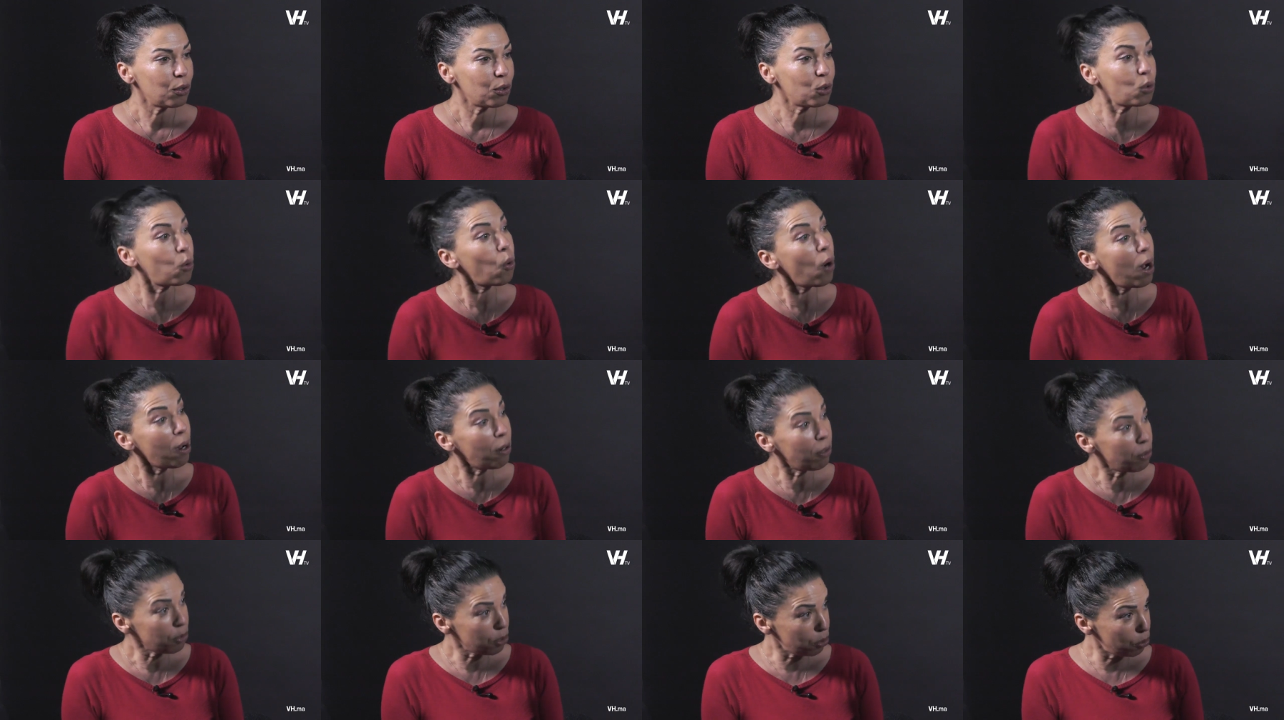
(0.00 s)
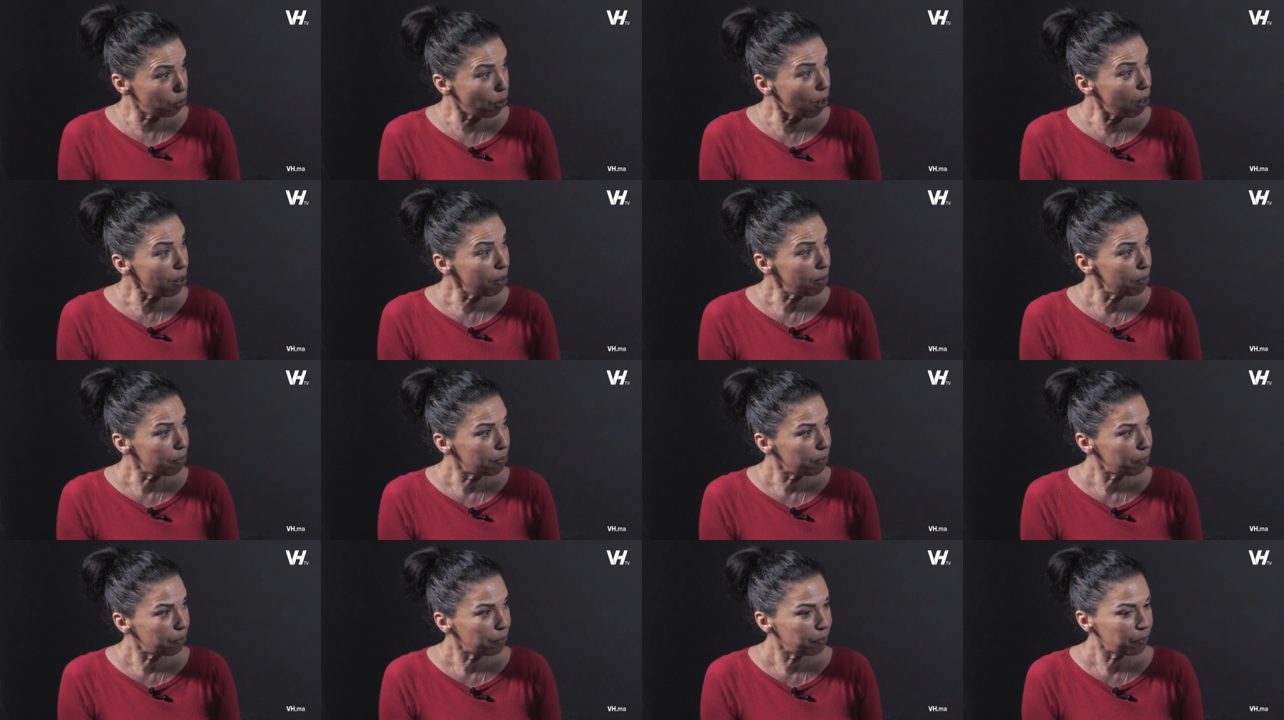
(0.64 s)
croire en soi
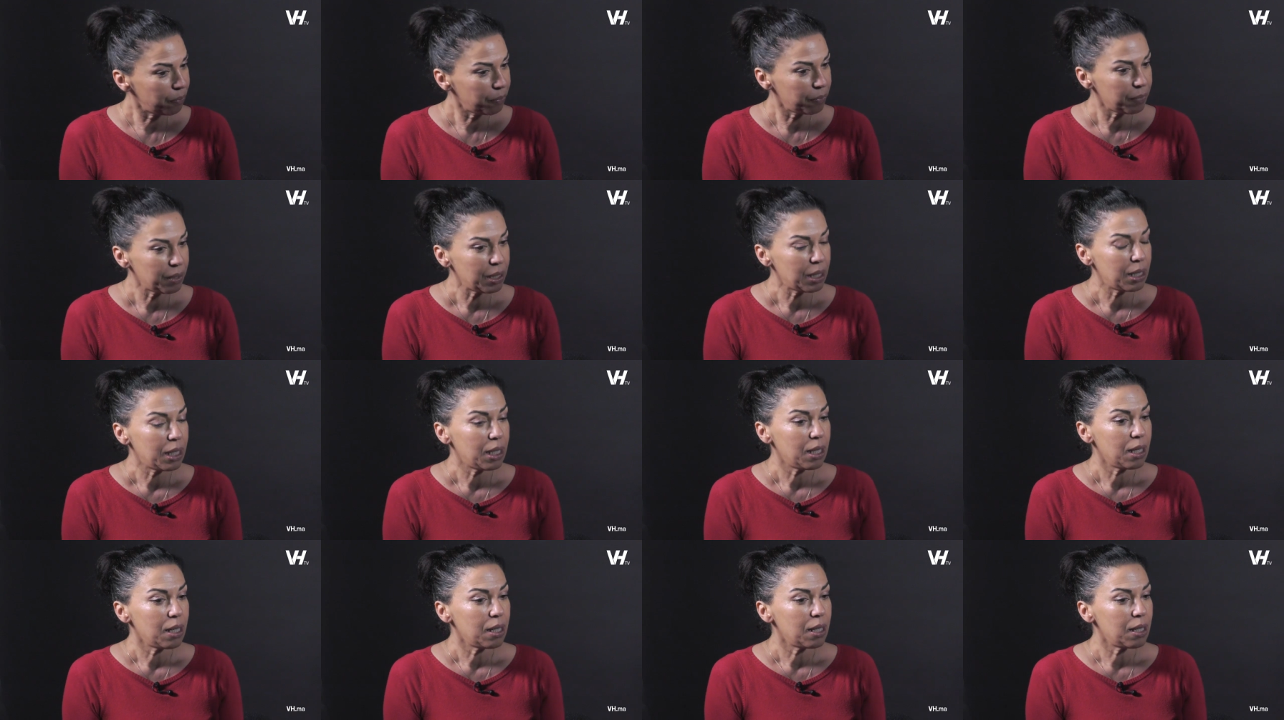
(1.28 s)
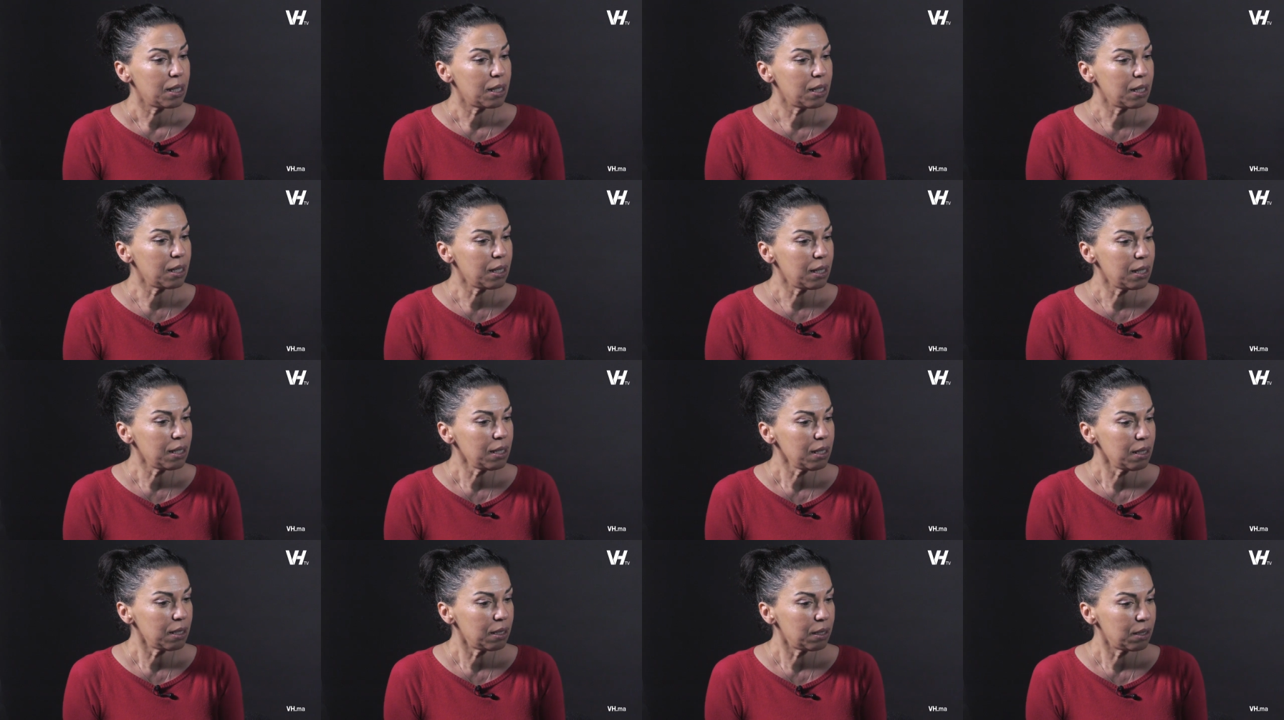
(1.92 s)

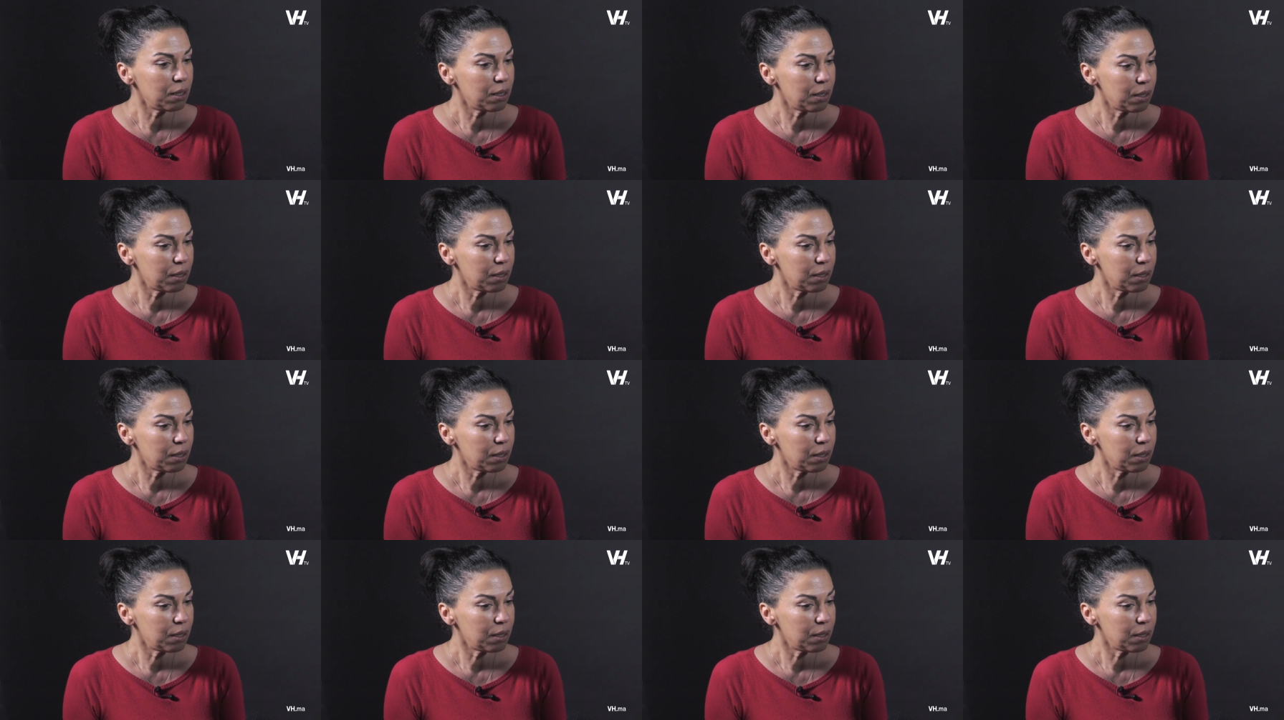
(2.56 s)
et